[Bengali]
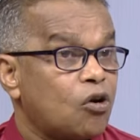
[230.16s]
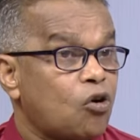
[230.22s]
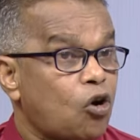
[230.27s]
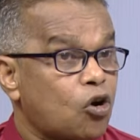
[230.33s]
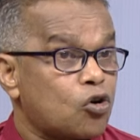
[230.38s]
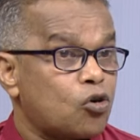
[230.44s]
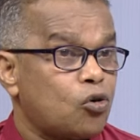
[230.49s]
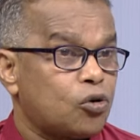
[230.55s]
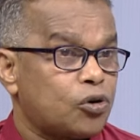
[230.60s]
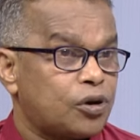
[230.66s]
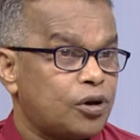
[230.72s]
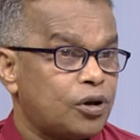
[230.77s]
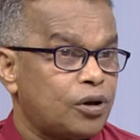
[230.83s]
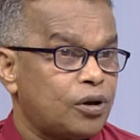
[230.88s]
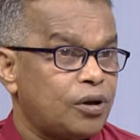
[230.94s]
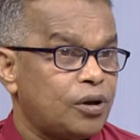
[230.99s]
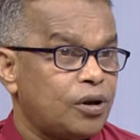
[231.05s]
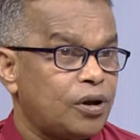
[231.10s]
কর্কট
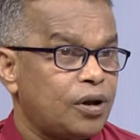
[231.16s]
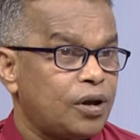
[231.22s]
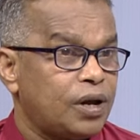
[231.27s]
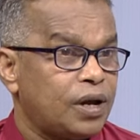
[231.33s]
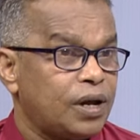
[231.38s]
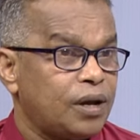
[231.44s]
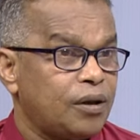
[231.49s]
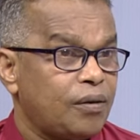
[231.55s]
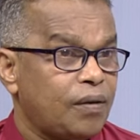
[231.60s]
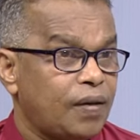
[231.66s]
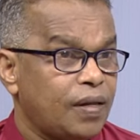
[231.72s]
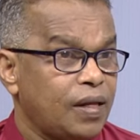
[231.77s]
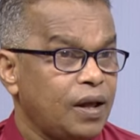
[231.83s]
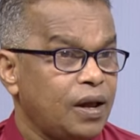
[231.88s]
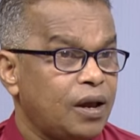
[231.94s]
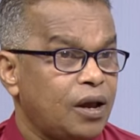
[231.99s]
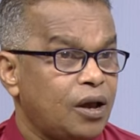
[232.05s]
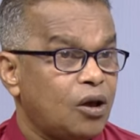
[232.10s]

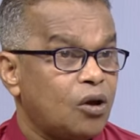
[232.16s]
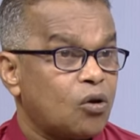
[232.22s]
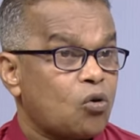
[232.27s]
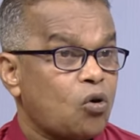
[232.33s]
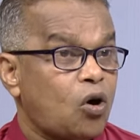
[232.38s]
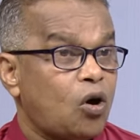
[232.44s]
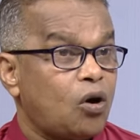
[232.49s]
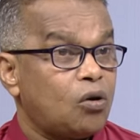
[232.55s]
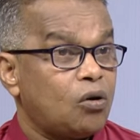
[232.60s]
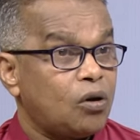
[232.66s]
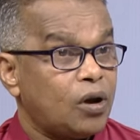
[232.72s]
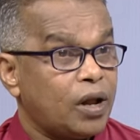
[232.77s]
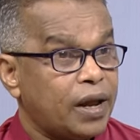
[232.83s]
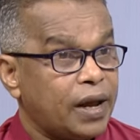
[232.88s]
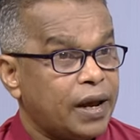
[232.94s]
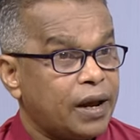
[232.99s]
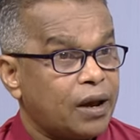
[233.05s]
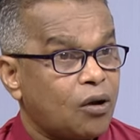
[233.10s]
হ্যাঁ
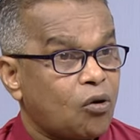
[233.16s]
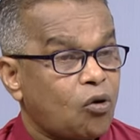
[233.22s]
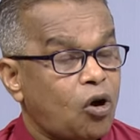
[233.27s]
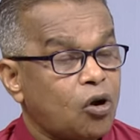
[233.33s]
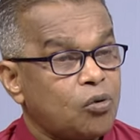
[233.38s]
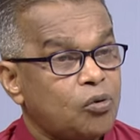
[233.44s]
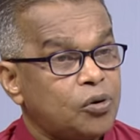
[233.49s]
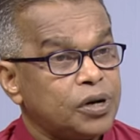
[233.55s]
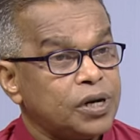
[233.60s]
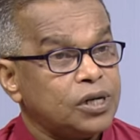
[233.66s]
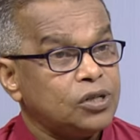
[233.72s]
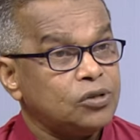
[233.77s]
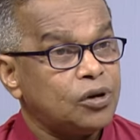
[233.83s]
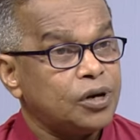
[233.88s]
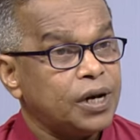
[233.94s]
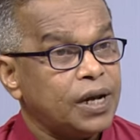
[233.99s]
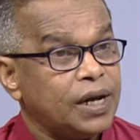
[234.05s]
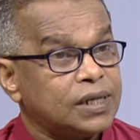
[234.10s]
হ্যাঁ কর্কটের
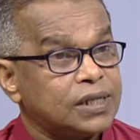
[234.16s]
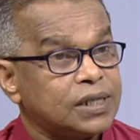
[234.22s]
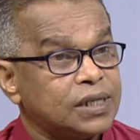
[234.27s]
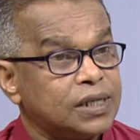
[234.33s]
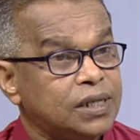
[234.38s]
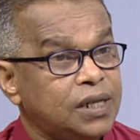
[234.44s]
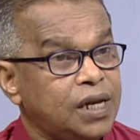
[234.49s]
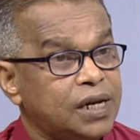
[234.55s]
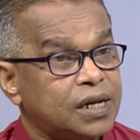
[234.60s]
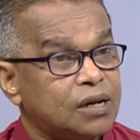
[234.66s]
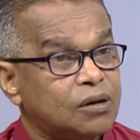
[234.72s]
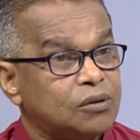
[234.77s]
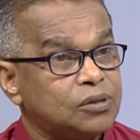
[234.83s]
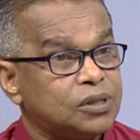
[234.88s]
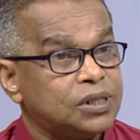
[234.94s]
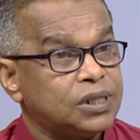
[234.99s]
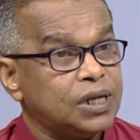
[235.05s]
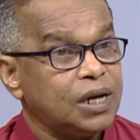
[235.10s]
জন্য আজকের দিনটা
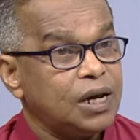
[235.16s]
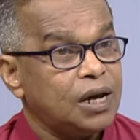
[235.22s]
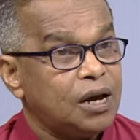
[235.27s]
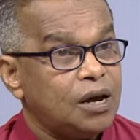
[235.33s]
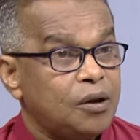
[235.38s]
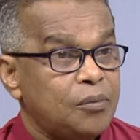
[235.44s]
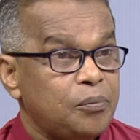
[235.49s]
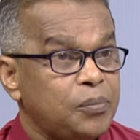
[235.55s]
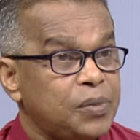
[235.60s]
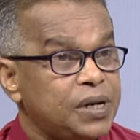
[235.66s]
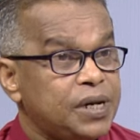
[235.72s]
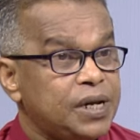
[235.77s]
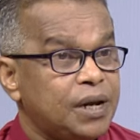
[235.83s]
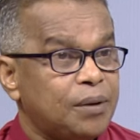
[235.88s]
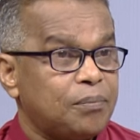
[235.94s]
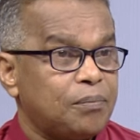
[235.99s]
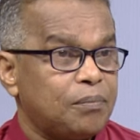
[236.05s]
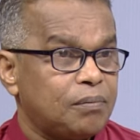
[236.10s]
হচ্ছে
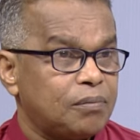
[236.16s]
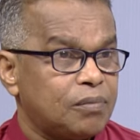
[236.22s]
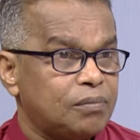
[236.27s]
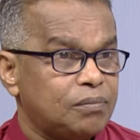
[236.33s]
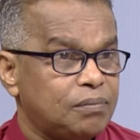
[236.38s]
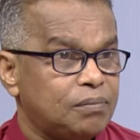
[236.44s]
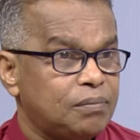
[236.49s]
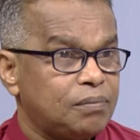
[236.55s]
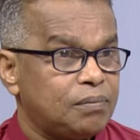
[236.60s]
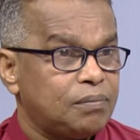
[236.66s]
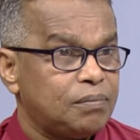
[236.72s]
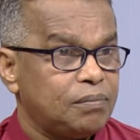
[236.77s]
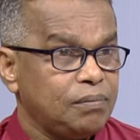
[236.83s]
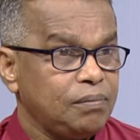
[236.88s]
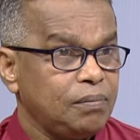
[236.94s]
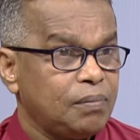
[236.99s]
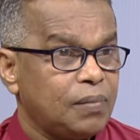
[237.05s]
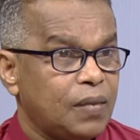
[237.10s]
মিডিয়াম
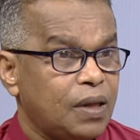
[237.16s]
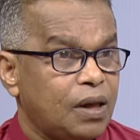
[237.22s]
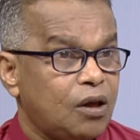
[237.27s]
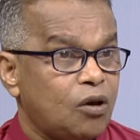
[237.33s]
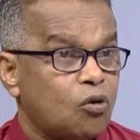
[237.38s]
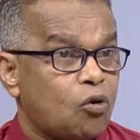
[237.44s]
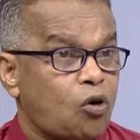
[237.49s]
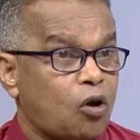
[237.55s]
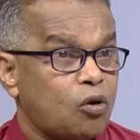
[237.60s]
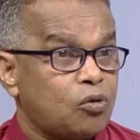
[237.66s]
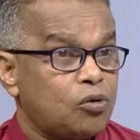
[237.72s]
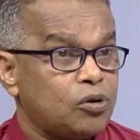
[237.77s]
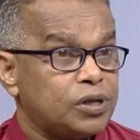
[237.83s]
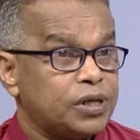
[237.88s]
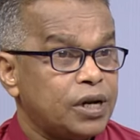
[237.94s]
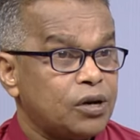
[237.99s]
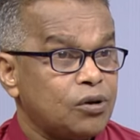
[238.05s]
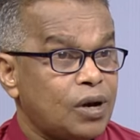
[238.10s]
আচ্ছা। কর্কট
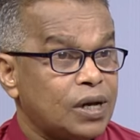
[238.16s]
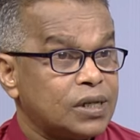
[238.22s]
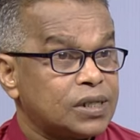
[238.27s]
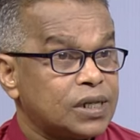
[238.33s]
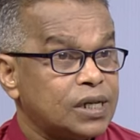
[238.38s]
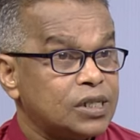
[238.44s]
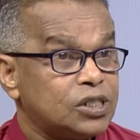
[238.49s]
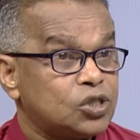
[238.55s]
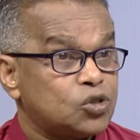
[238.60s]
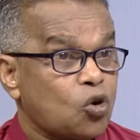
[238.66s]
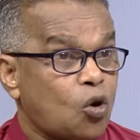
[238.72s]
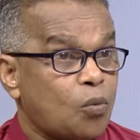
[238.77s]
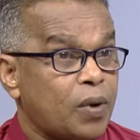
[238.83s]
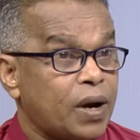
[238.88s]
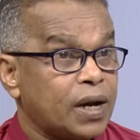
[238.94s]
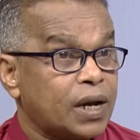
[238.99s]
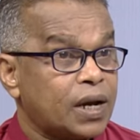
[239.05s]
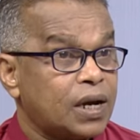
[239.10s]
যেন আজকে
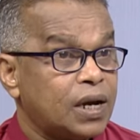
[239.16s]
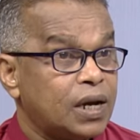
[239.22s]
স্টমাক